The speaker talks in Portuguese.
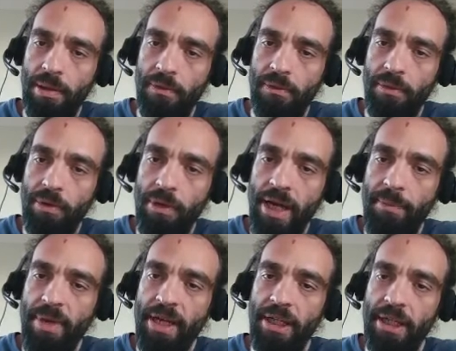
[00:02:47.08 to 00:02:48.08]
Vamos colocar
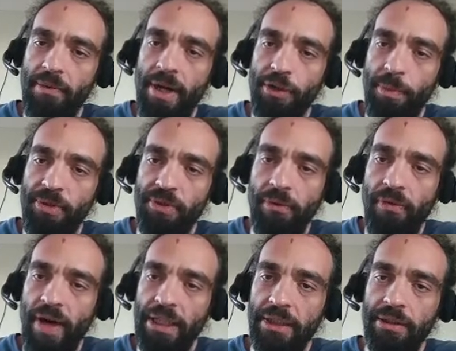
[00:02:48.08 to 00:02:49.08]
bem na linguagem que o pessoal
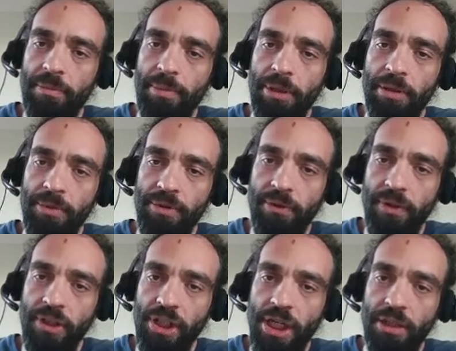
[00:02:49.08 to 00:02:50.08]
fala, então polinômios são
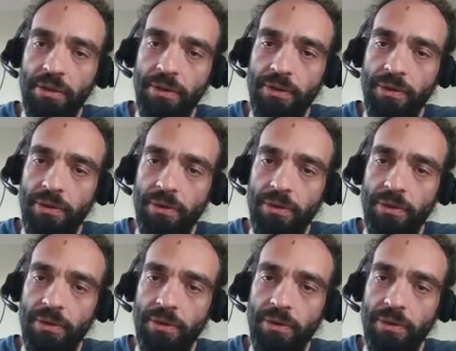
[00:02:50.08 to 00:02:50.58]
fechados.